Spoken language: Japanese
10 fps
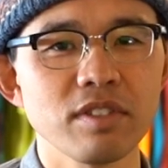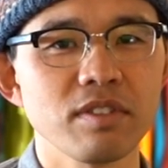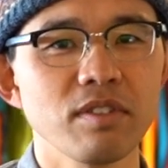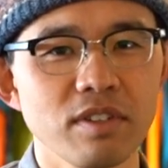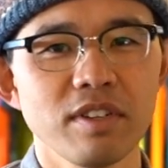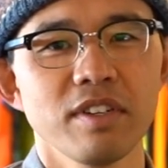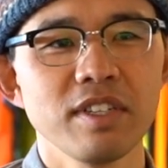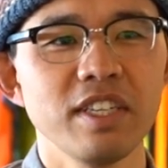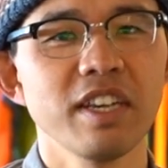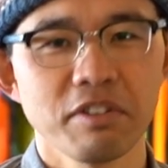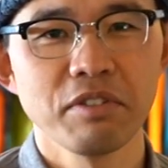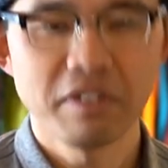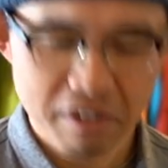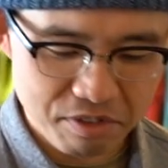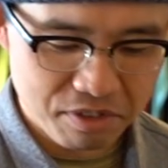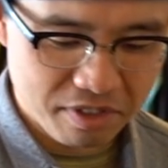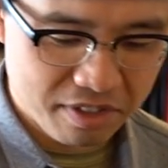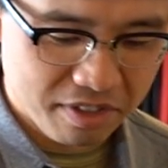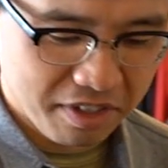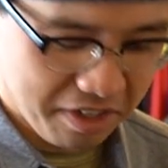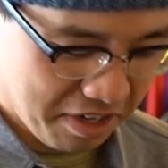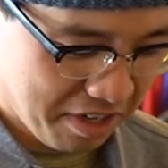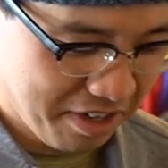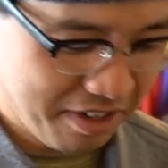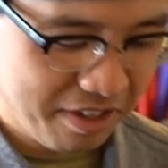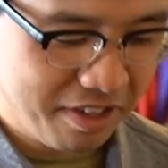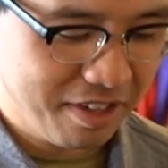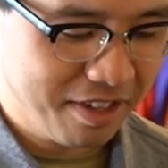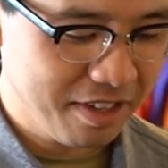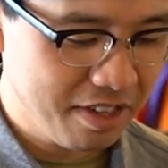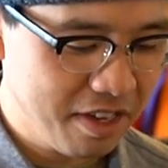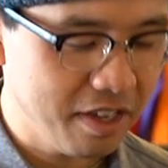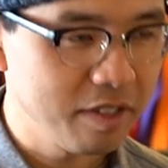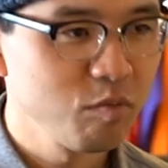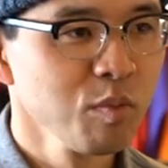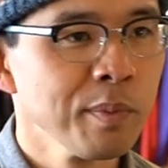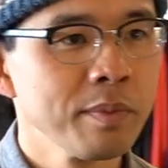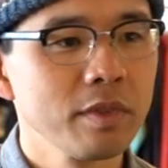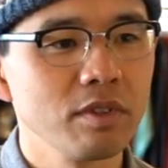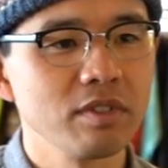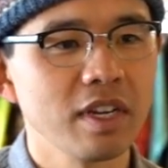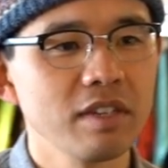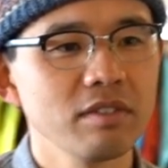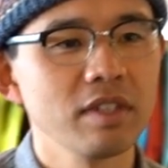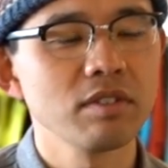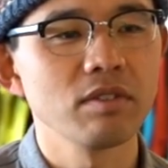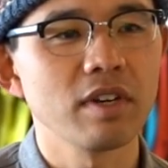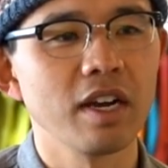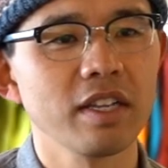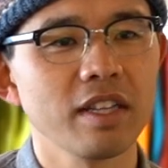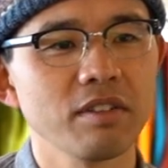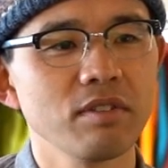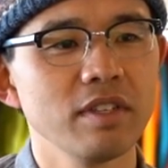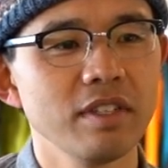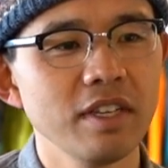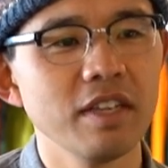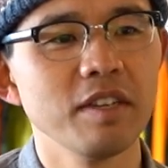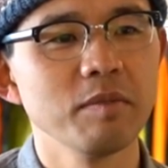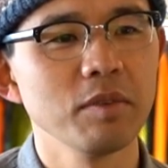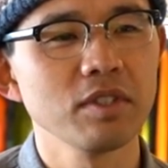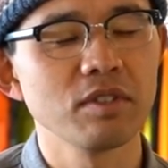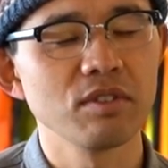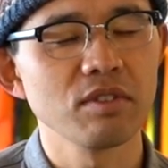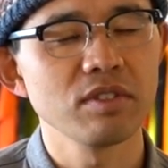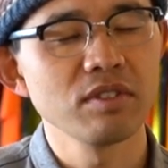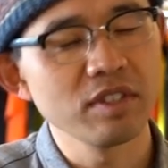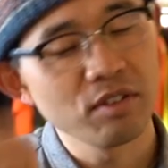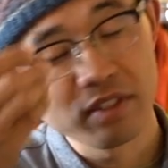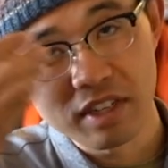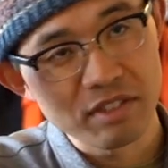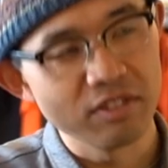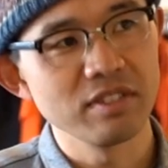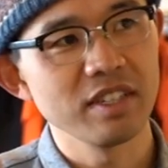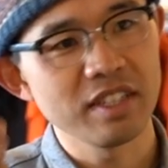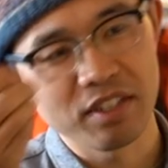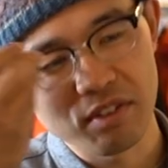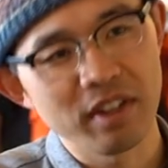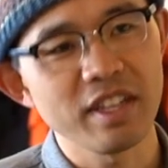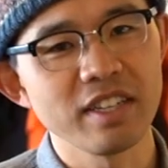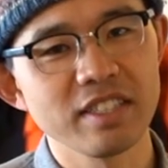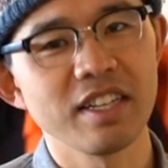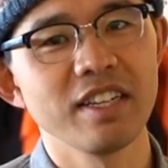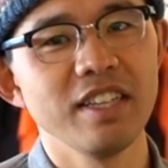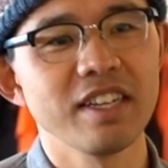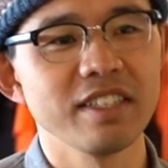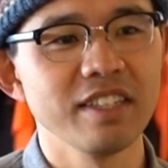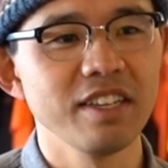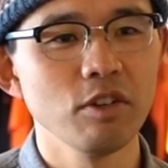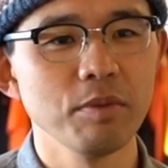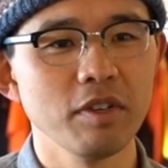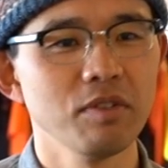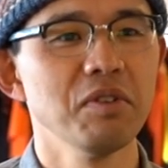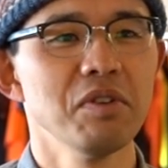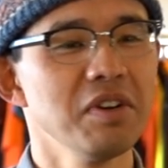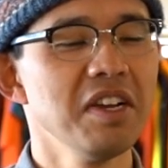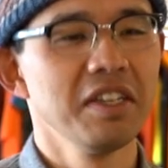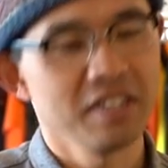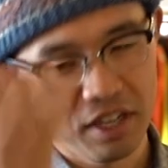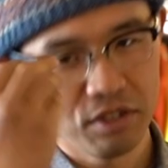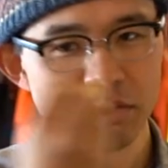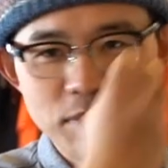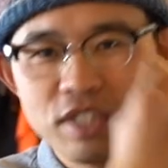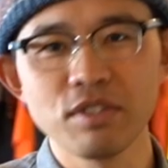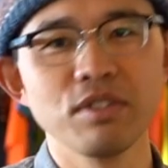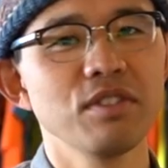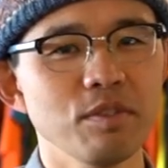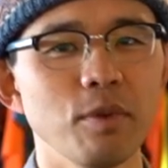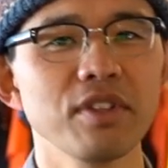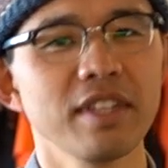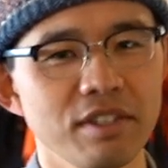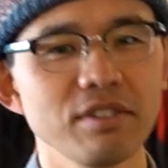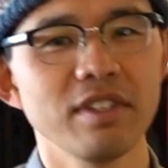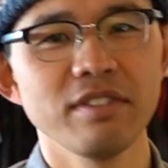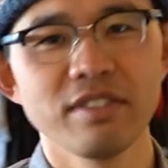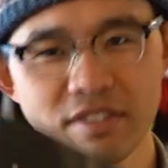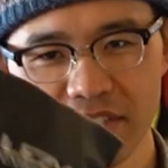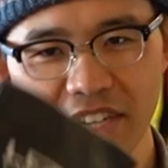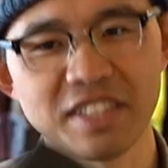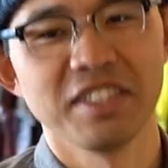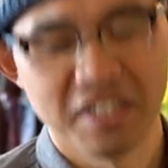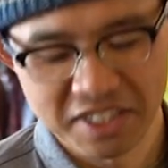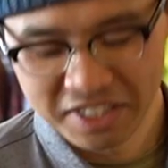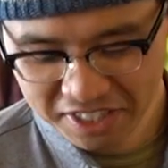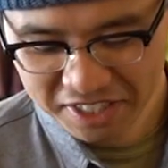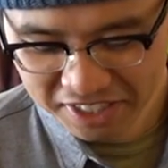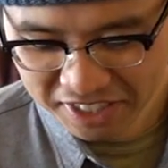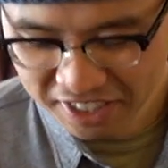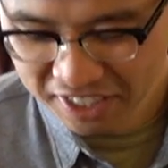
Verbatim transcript: ちょっと気合を入れる時はですね。でそのサングラスをかけた時にもしこう途中でコンタクトずれたり取れたりしたら嫌なんで、予備を左右3つずつ持ってるっていう感じです。